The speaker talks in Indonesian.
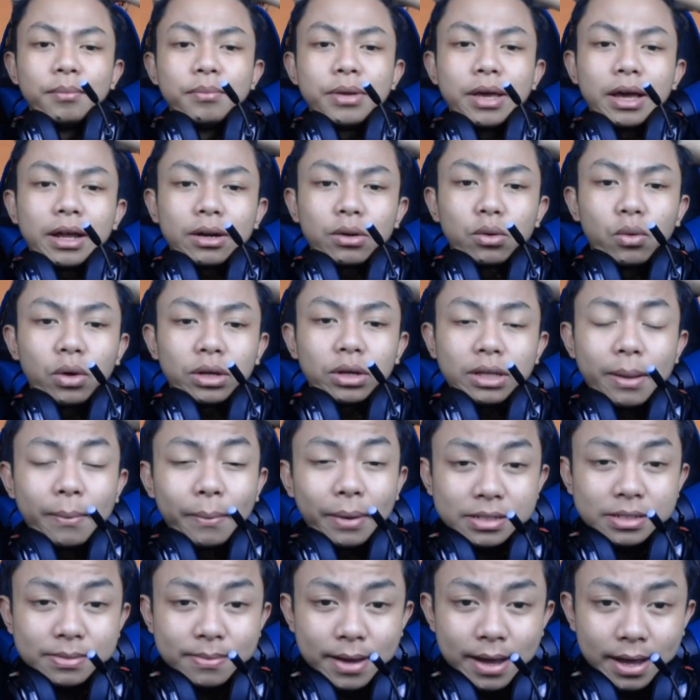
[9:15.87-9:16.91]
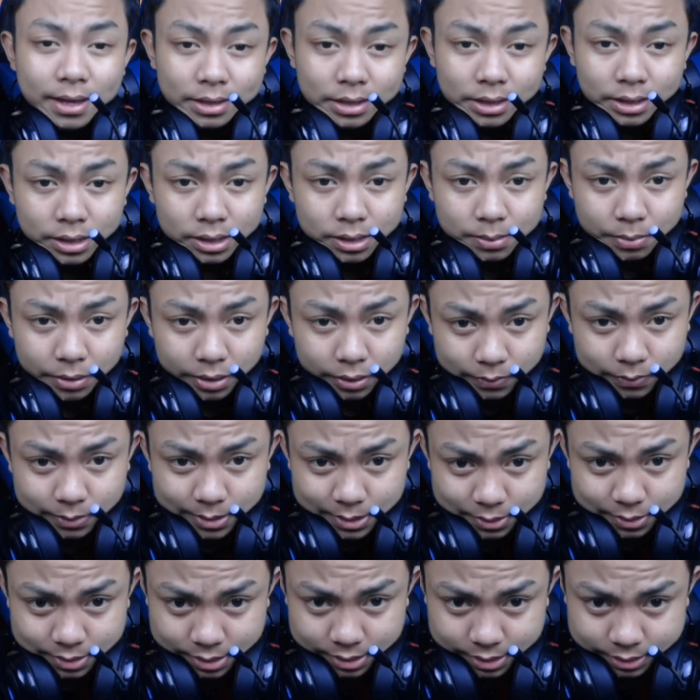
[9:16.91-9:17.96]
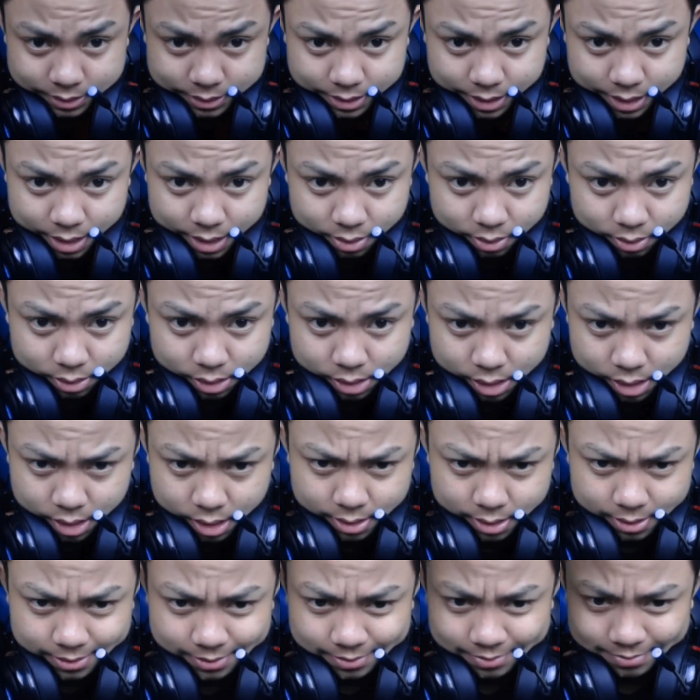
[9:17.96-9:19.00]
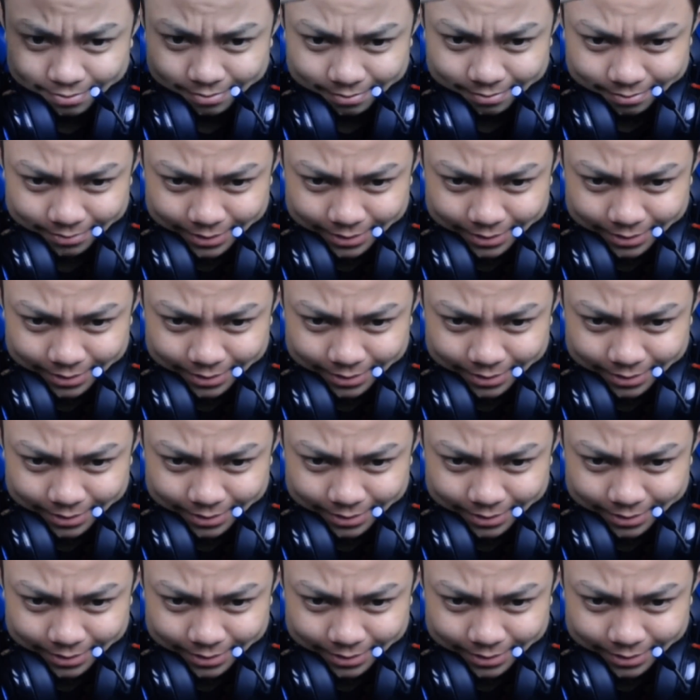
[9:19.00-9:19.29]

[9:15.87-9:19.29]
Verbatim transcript: Biar gua tambah semangat lagi bikin videonya guys ya. Oke. Okay?